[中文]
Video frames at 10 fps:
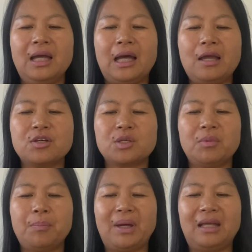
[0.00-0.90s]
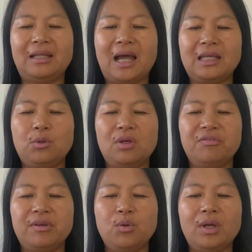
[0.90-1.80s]
还有什么北大医
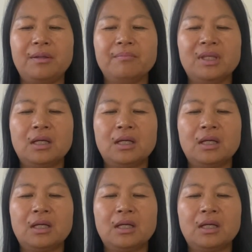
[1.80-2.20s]
院分院。